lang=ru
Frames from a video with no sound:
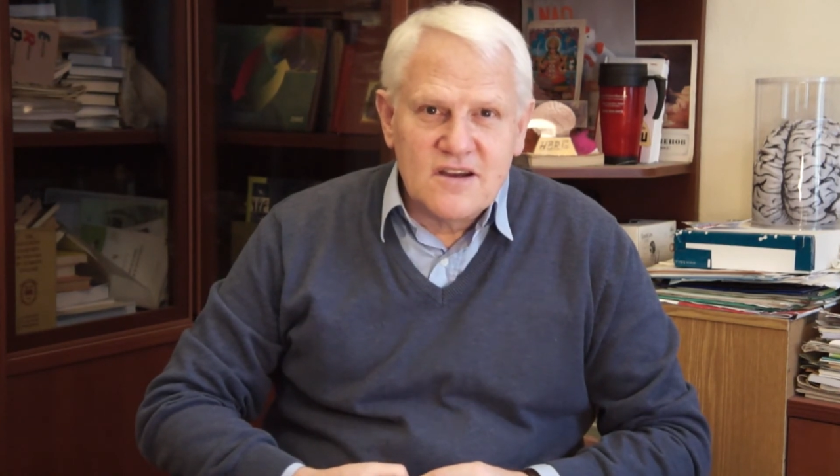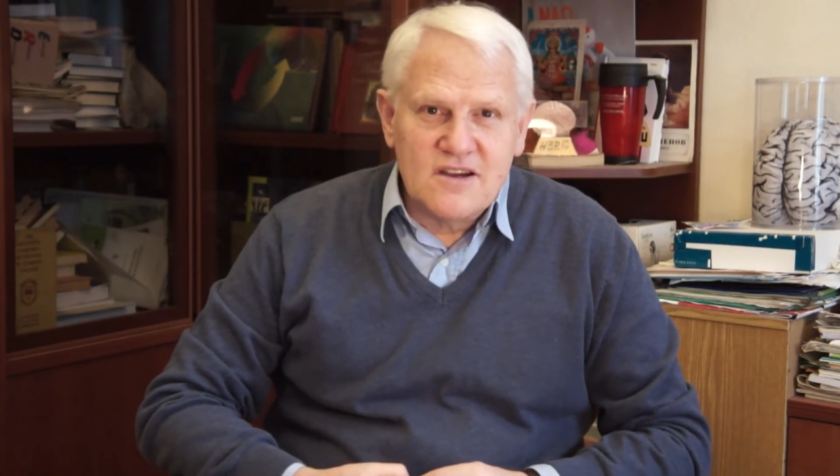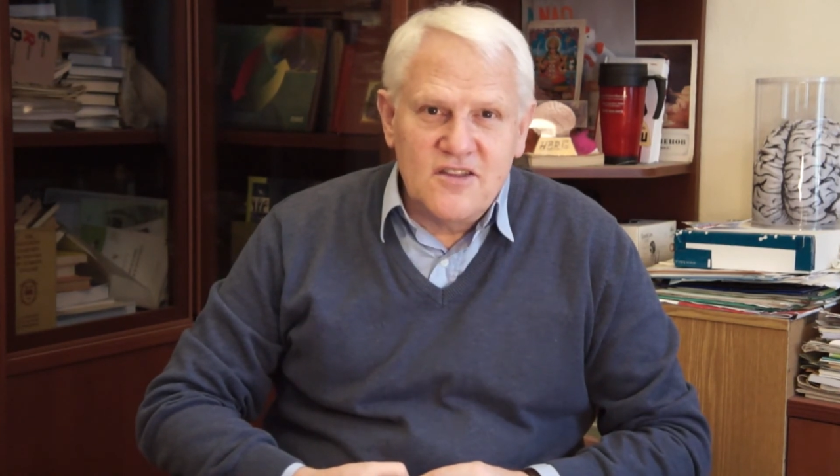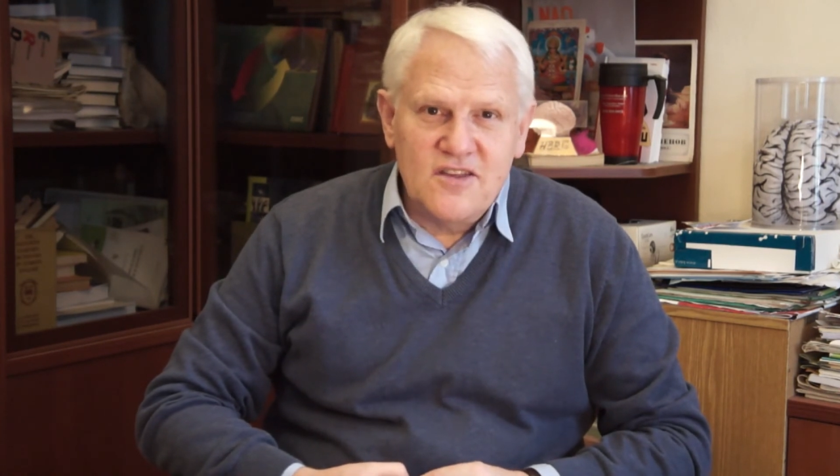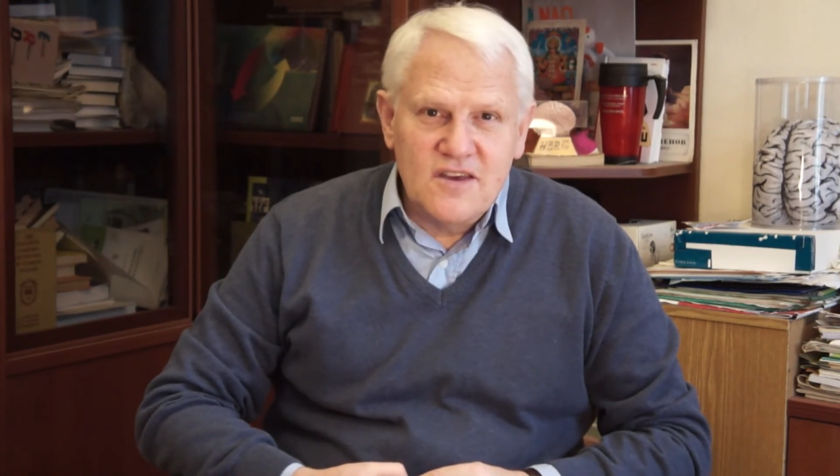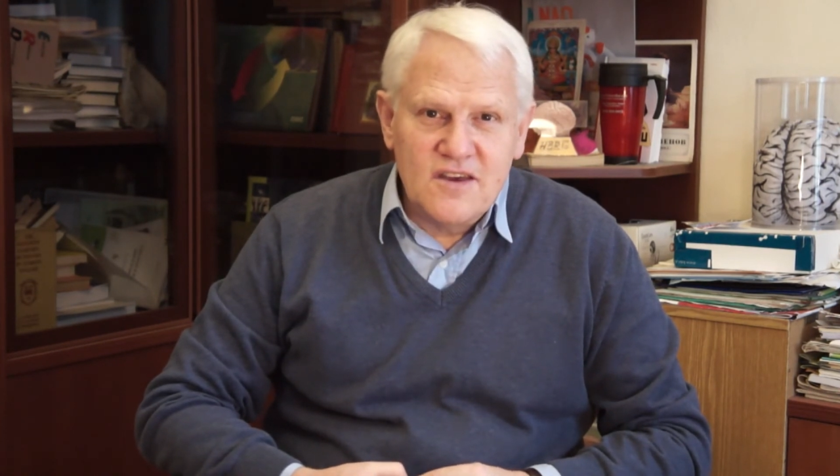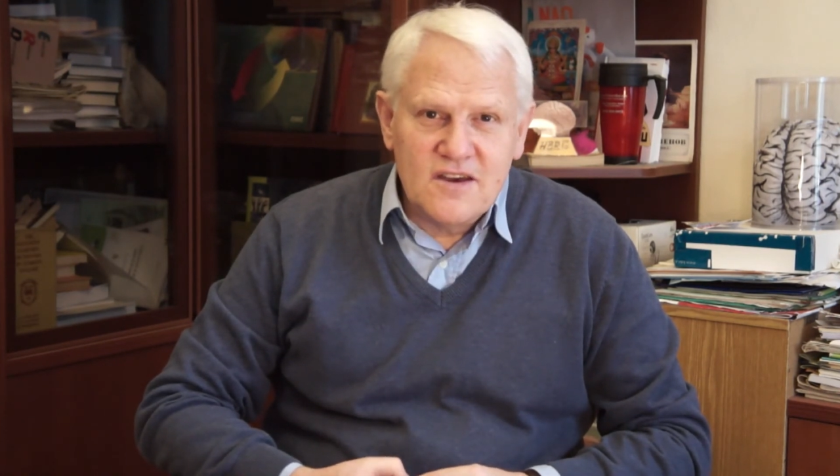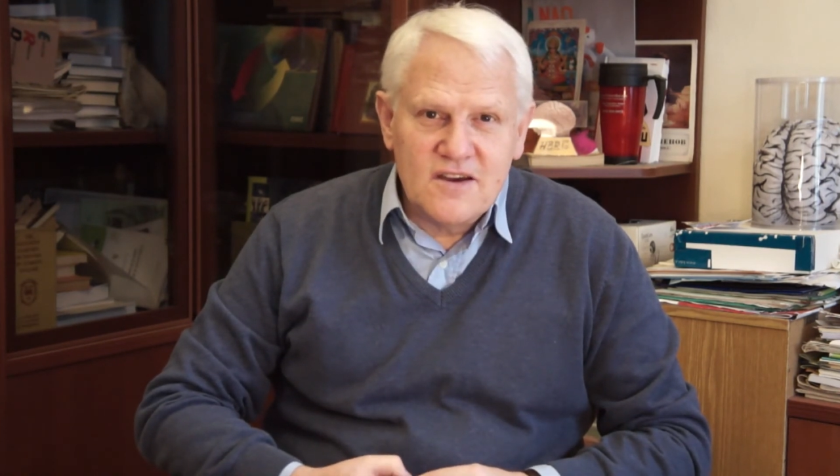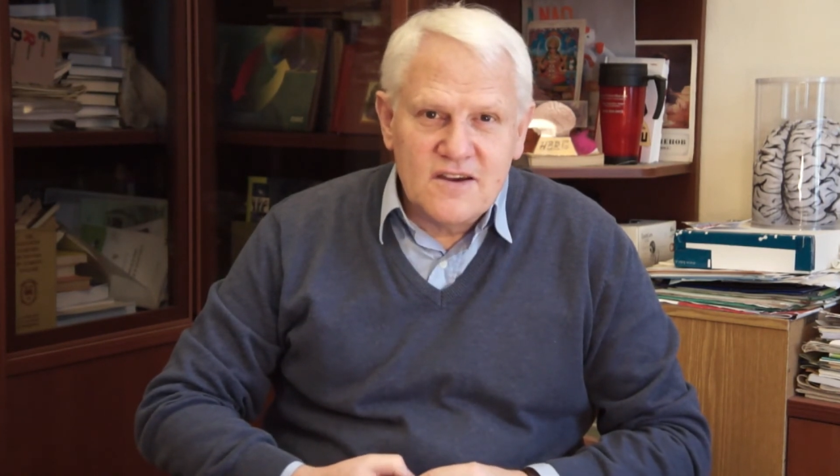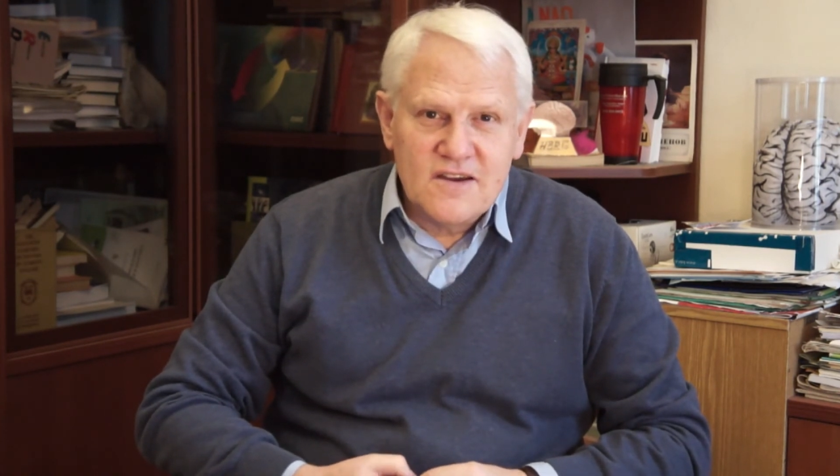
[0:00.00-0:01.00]

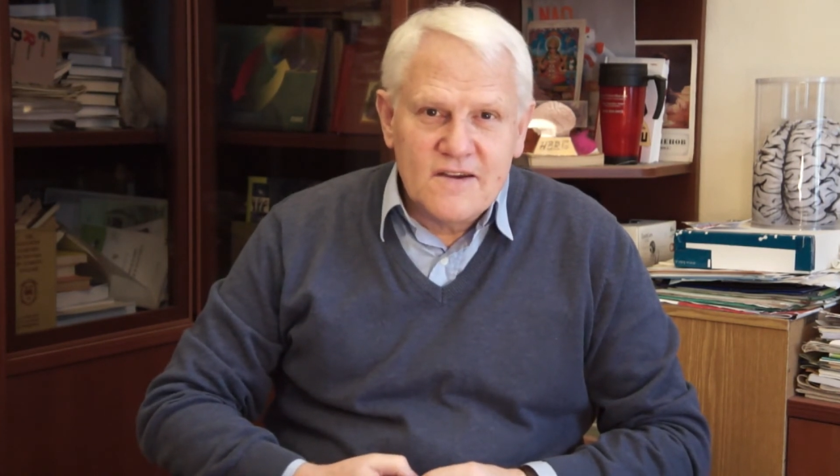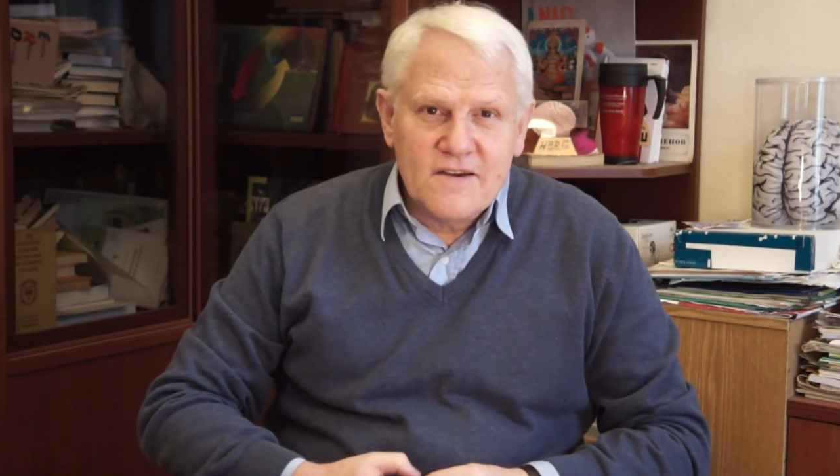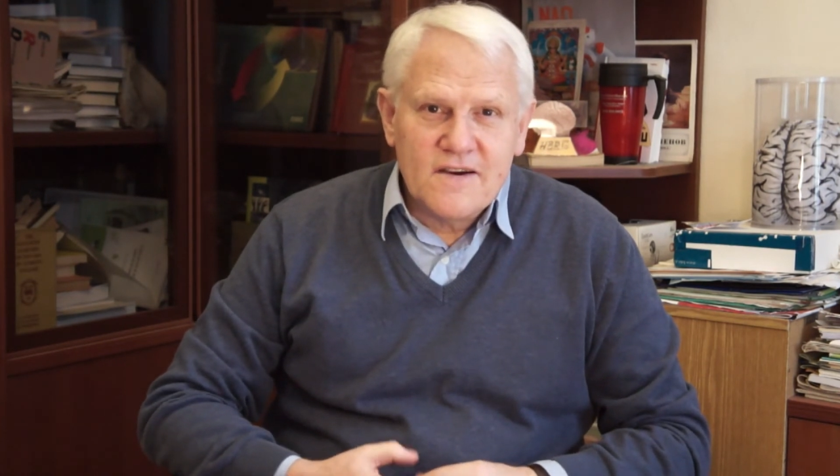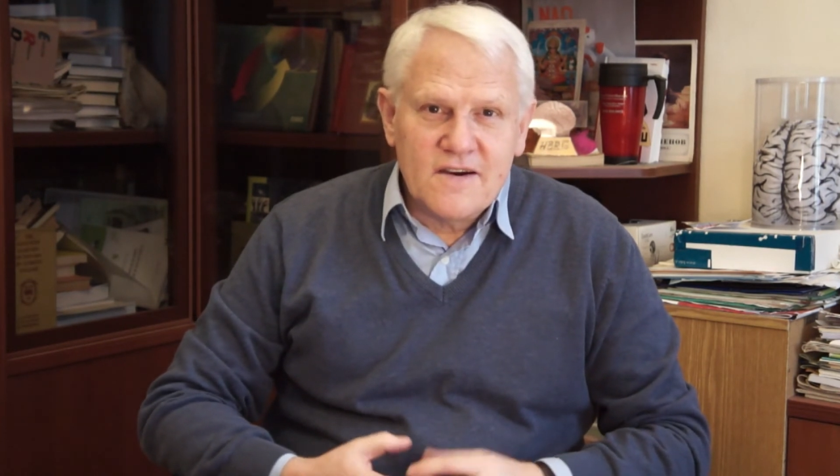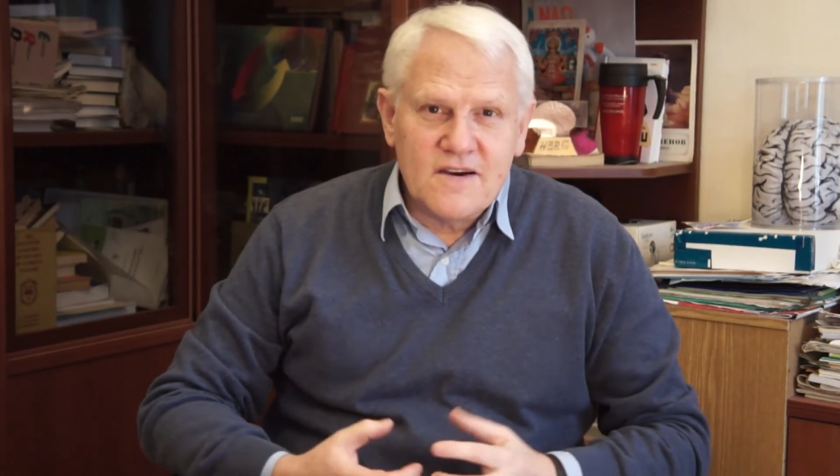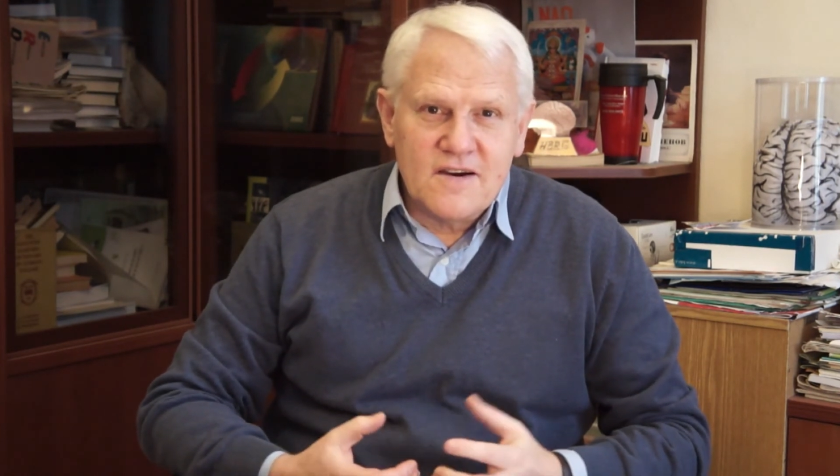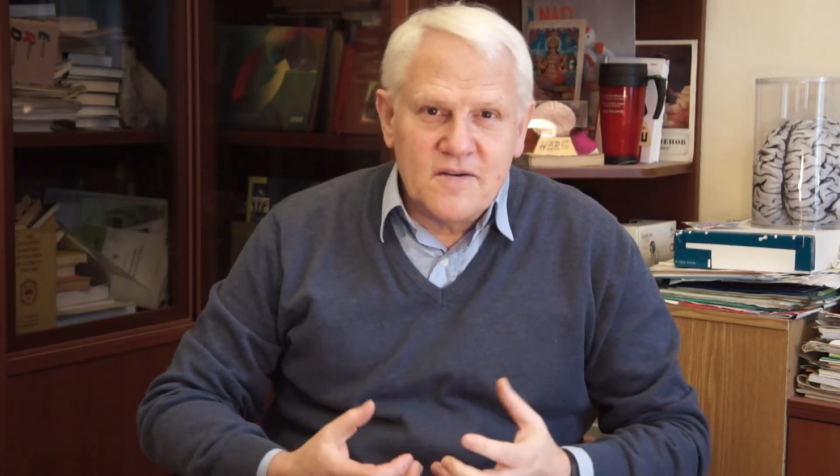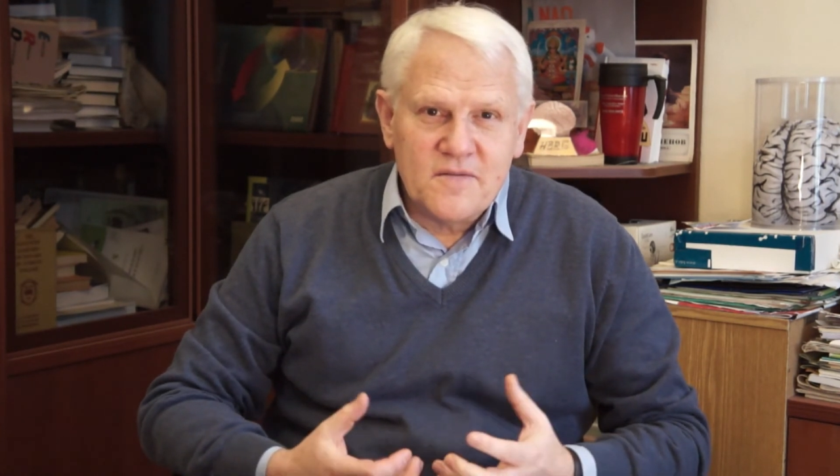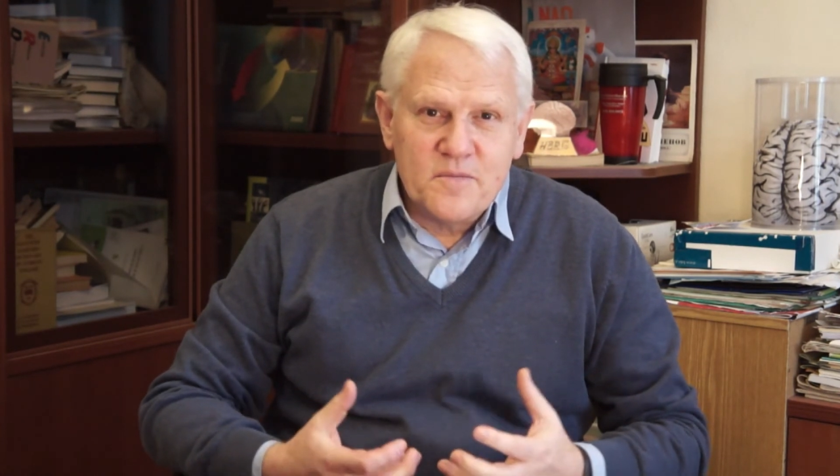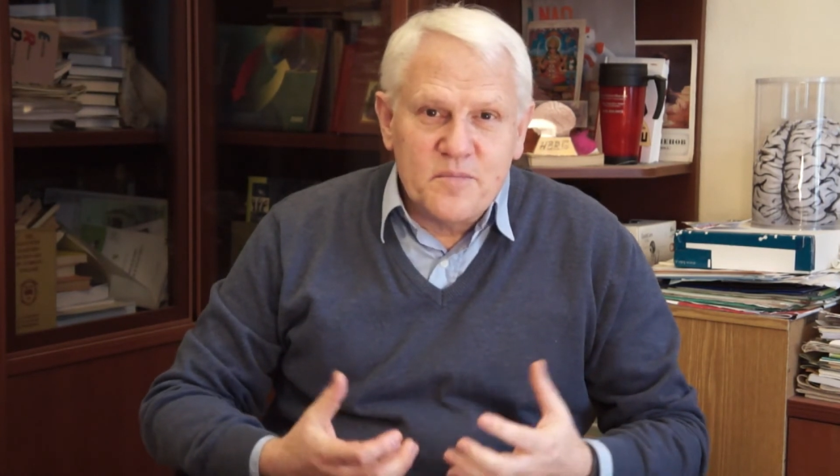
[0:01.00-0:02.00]
где э,